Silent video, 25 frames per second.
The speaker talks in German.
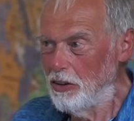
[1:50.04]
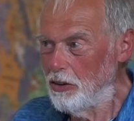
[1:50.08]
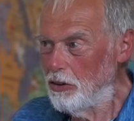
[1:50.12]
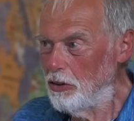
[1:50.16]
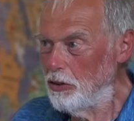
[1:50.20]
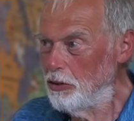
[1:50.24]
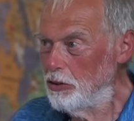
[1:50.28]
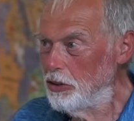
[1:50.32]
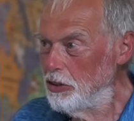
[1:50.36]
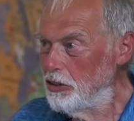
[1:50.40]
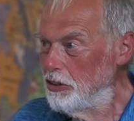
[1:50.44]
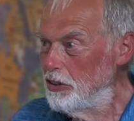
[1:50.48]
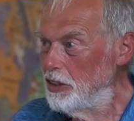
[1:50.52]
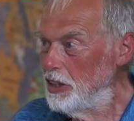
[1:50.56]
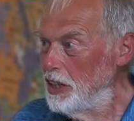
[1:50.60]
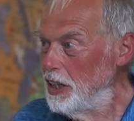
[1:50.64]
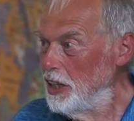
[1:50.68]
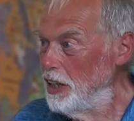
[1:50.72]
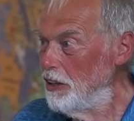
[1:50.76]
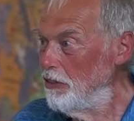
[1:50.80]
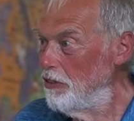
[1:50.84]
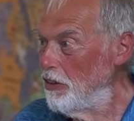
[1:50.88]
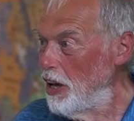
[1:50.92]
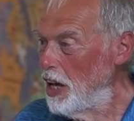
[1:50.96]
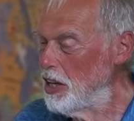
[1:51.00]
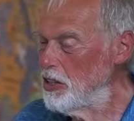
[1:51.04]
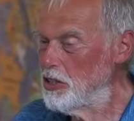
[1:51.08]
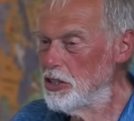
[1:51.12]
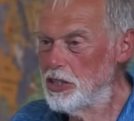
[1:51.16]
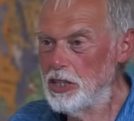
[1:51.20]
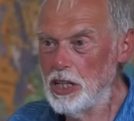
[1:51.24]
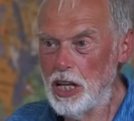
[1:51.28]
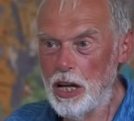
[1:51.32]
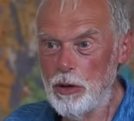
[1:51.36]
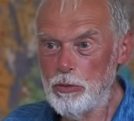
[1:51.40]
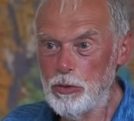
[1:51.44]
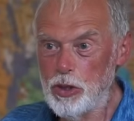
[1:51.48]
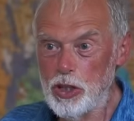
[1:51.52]
Und die
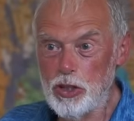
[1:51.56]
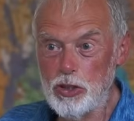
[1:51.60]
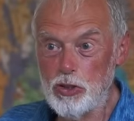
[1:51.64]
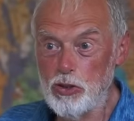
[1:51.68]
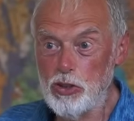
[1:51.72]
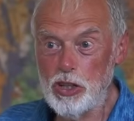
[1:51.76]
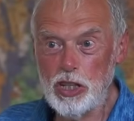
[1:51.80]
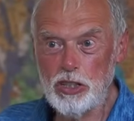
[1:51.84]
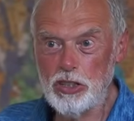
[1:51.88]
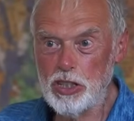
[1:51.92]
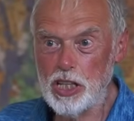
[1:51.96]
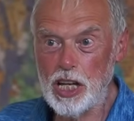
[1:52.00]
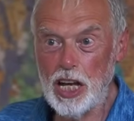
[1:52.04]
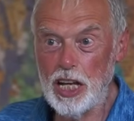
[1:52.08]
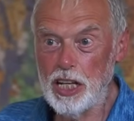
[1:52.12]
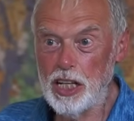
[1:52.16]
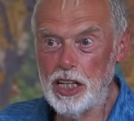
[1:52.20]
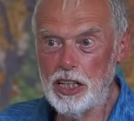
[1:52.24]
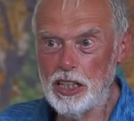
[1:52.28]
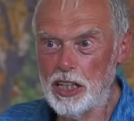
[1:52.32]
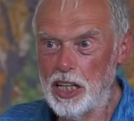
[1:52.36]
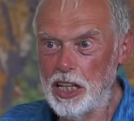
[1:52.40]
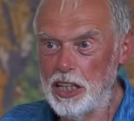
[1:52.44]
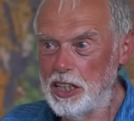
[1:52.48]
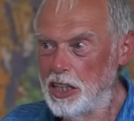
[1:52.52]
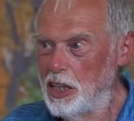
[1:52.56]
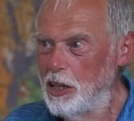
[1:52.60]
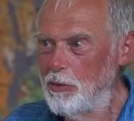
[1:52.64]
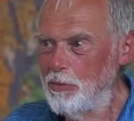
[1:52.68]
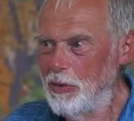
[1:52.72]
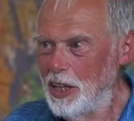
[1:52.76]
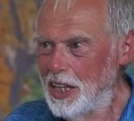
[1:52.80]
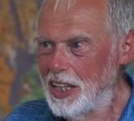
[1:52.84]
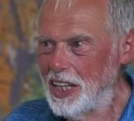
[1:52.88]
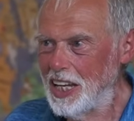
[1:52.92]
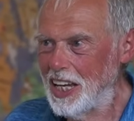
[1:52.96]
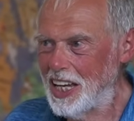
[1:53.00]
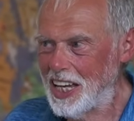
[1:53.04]
Weißen haben das zuerst gar nicht richtig
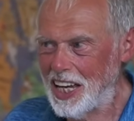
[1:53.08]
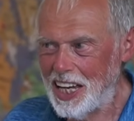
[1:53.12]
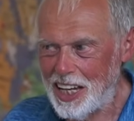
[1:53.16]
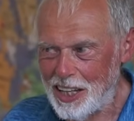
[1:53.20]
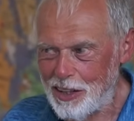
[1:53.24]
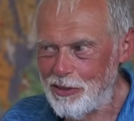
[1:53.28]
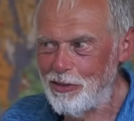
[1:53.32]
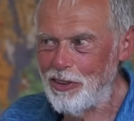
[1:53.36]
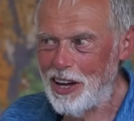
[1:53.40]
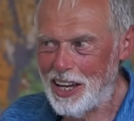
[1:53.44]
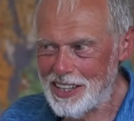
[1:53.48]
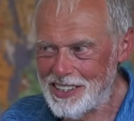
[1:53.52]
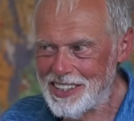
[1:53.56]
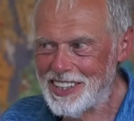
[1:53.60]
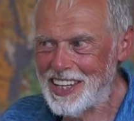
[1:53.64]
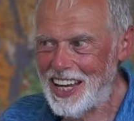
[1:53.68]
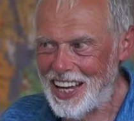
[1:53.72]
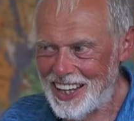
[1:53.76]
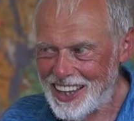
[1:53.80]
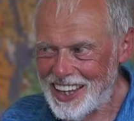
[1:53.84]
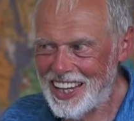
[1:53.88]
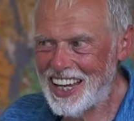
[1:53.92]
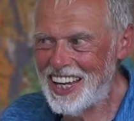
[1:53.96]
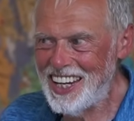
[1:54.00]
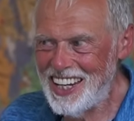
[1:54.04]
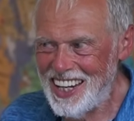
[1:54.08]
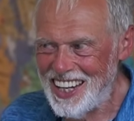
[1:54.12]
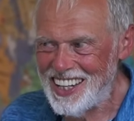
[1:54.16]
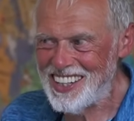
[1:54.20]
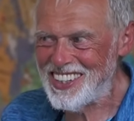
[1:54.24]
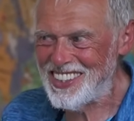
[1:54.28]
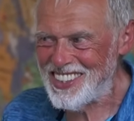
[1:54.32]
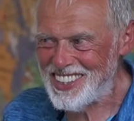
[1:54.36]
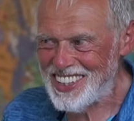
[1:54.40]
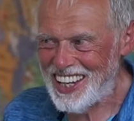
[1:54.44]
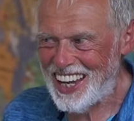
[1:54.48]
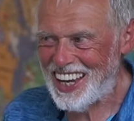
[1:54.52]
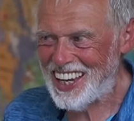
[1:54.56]
mitgekriegt, was da drinnen
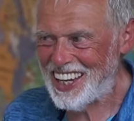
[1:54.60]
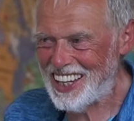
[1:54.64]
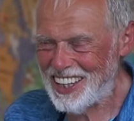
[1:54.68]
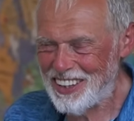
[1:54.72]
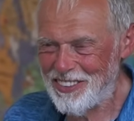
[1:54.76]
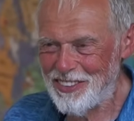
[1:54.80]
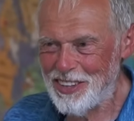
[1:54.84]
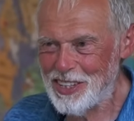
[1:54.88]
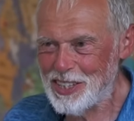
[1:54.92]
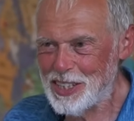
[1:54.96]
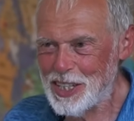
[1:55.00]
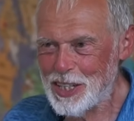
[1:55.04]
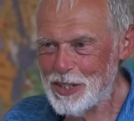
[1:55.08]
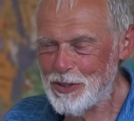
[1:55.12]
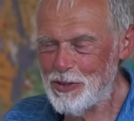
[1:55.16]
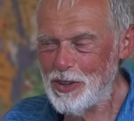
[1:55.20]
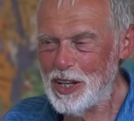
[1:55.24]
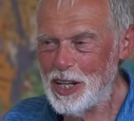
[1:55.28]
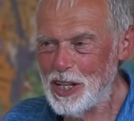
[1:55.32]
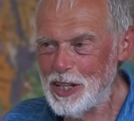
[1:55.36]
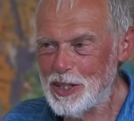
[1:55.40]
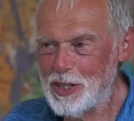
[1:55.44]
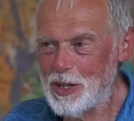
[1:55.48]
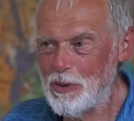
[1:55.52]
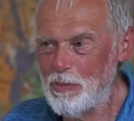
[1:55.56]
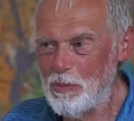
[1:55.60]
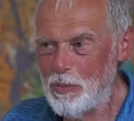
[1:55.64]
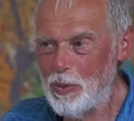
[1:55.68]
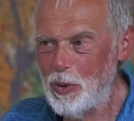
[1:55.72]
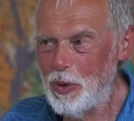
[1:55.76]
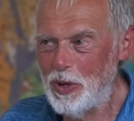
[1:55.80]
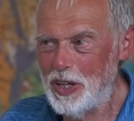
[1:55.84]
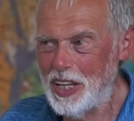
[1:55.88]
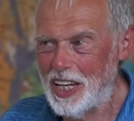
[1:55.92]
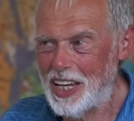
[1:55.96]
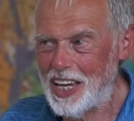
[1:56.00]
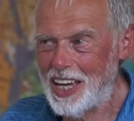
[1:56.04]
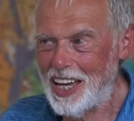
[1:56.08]
steckt, was das für eine
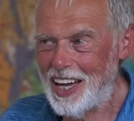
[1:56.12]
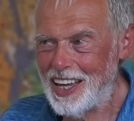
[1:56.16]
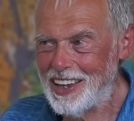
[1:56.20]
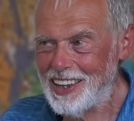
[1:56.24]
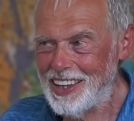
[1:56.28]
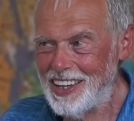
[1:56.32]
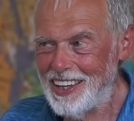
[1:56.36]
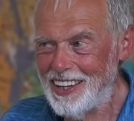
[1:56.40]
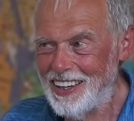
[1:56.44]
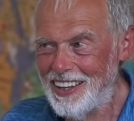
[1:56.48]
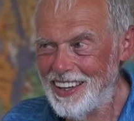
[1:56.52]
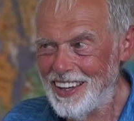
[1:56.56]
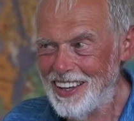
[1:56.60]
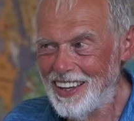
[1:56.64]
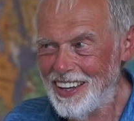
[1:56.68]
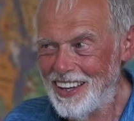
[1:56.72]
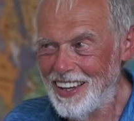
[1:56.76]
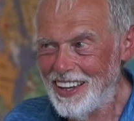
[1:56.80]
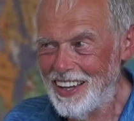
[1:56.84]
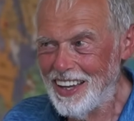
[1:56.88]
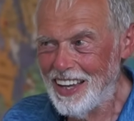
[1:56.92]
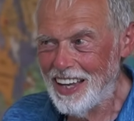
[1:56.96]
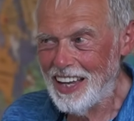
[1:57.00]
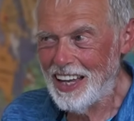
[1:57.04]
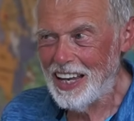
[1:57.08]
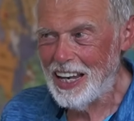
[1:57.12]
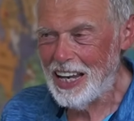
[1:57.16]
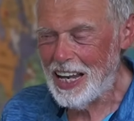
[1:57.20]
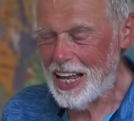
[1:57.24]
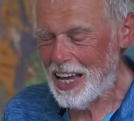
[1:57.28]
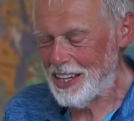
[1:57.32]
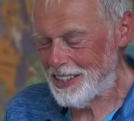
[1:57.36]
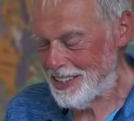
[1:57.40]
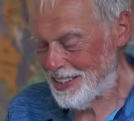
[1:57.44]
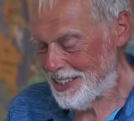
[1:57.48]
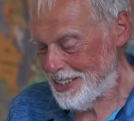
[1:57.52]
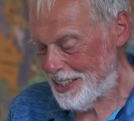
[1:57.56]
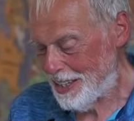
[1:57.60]
Symbolik hat.
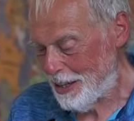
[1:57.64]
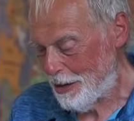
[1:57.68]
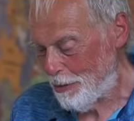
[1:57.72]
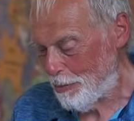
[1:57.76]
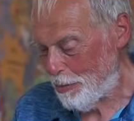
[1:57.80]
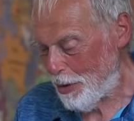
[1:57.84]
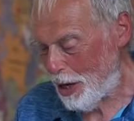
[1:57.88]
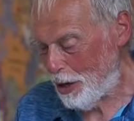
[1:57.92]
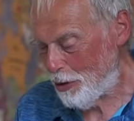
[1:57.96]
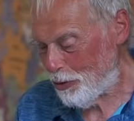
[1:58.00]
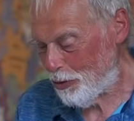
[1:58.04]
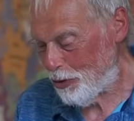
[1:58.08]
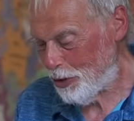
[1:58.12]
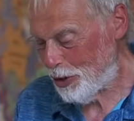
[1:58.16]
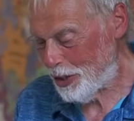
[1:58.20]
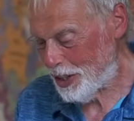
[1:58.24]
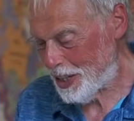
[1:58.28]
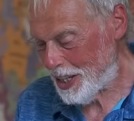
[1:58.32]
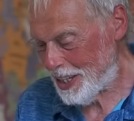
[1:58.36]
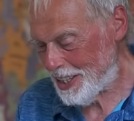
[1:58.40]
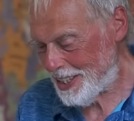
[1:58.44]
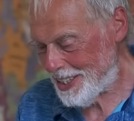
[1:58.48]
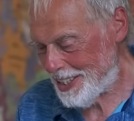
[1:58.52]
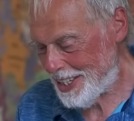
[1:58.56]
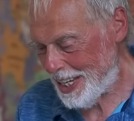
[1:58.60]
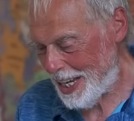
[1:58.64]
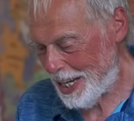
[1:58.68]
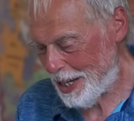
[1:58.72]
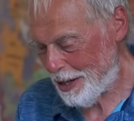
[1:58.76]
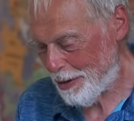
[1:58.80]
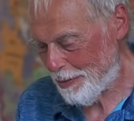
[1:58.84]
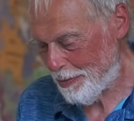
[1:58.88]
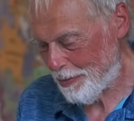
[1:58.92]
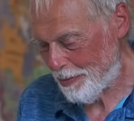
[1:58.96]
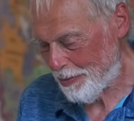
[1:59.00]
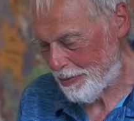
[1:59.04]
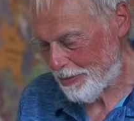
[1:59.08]
Lass mein Volk ziehen.